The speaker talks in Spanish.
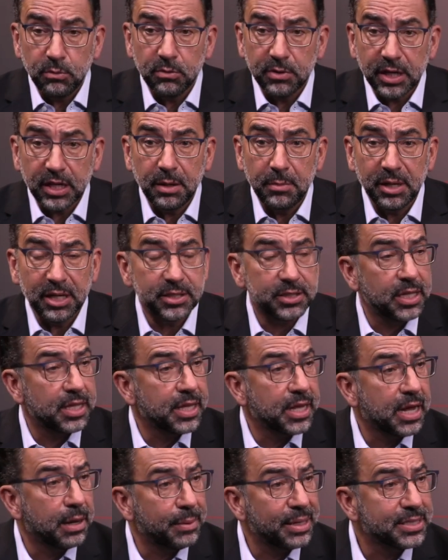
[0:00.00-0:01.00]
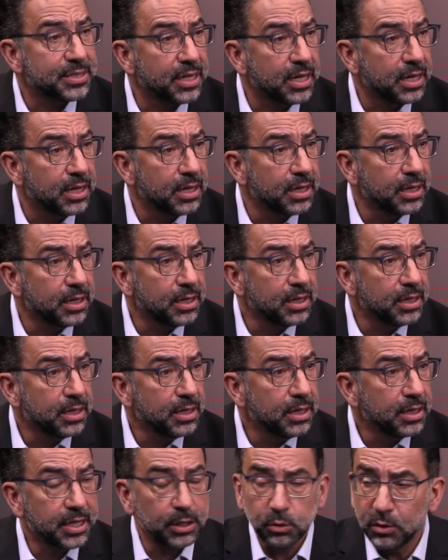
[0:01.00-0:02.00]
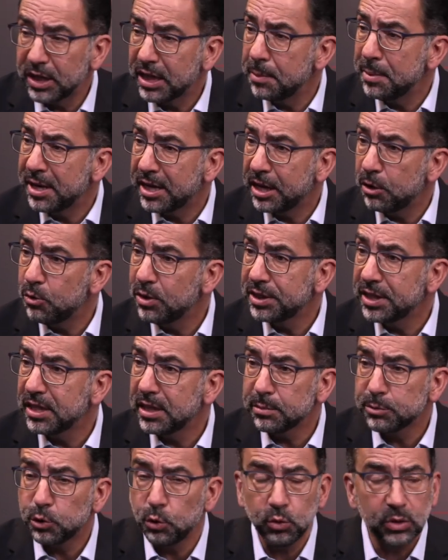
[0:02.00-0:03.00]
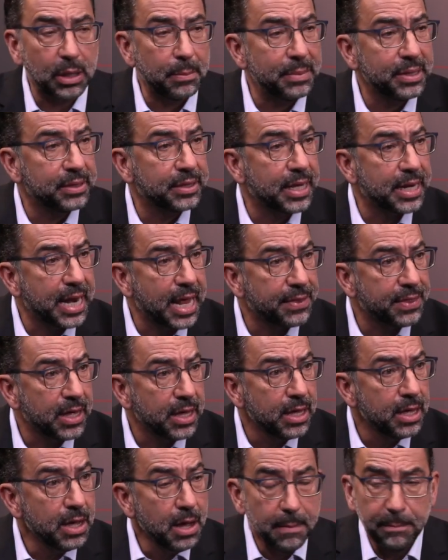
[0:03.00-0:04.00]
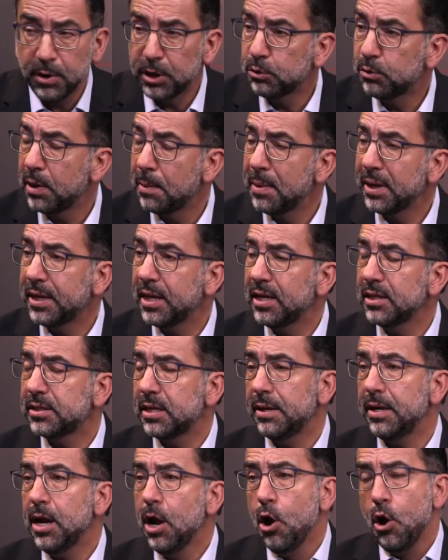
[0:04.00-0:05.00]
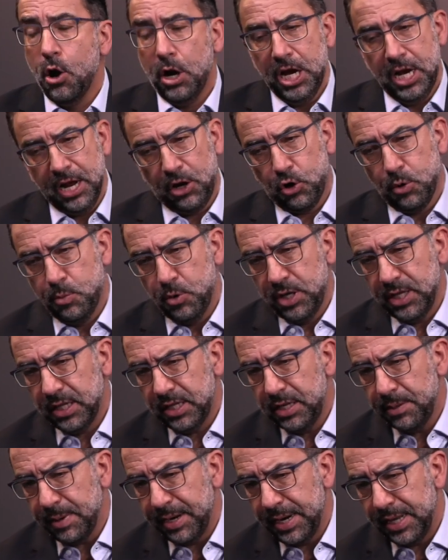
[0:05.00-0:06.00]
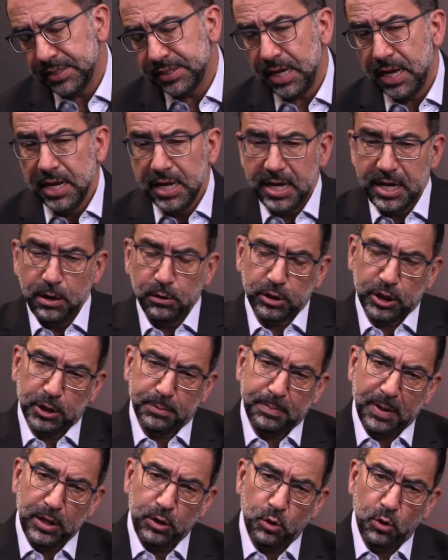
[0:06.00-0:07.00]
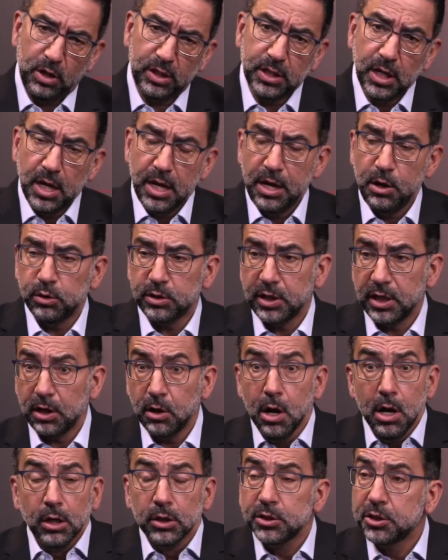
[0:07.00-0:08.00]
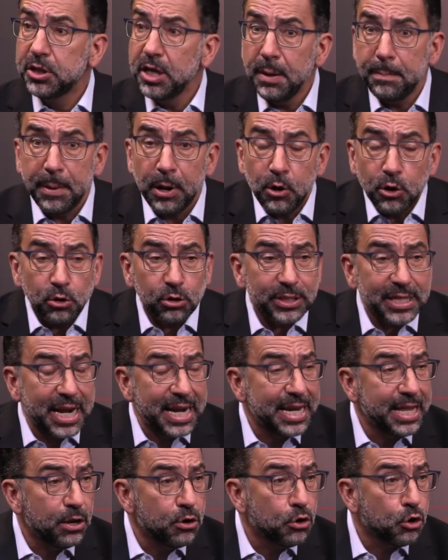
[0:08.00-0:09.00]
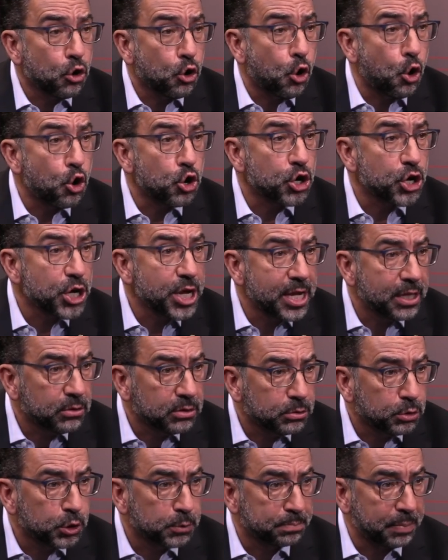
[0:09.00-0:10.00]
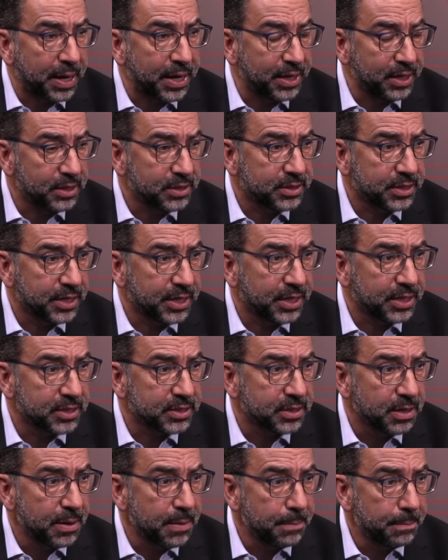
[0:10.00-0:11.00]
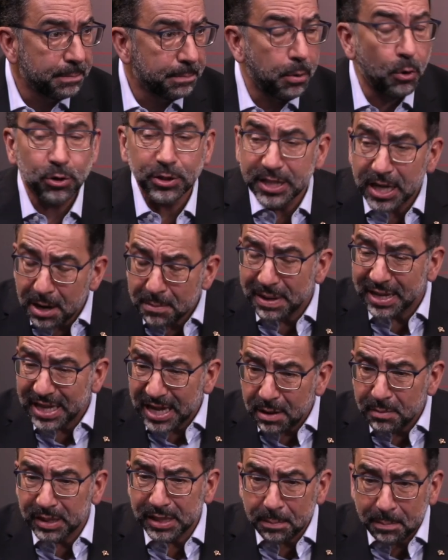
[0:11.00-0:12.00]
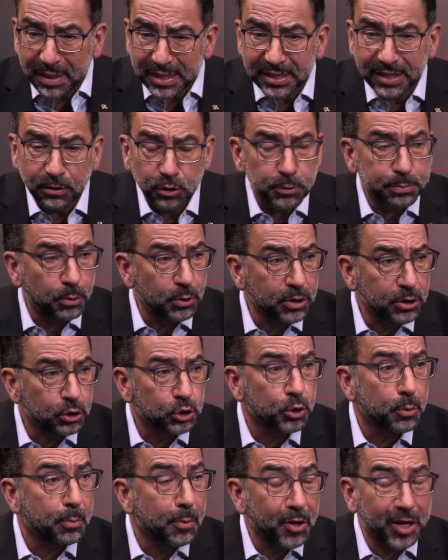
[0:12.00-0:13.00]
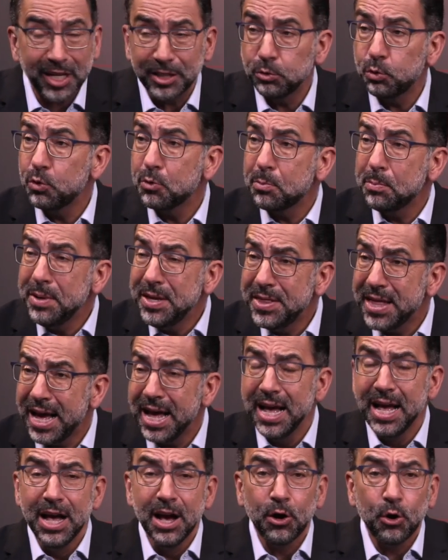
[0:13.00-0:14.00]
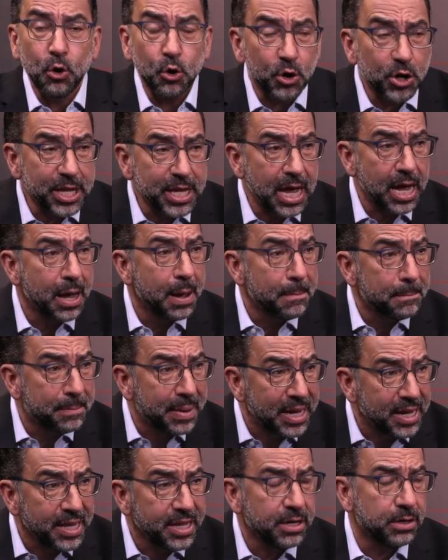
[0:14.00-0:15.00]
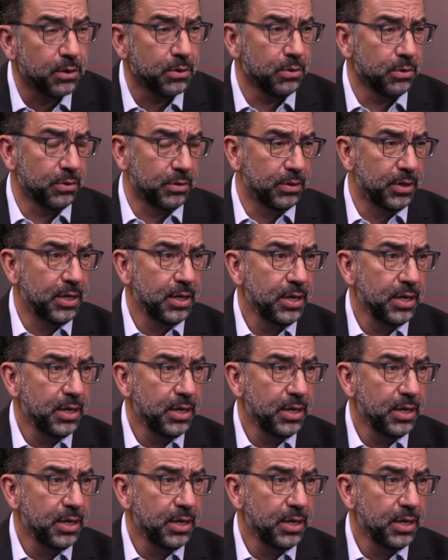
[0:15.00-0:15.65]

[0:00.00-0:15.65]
en un régimen que está de cabeza que es un régimen que no entiende absolutamente nada, porque todavía me quieren salir, y la comunidad libanesa, y los españoles, y los que llegaron. Sí, pero ellos salieron corriendo de sus países por ser verdaderamente perseguidos políticos o porque su vida corría peligro.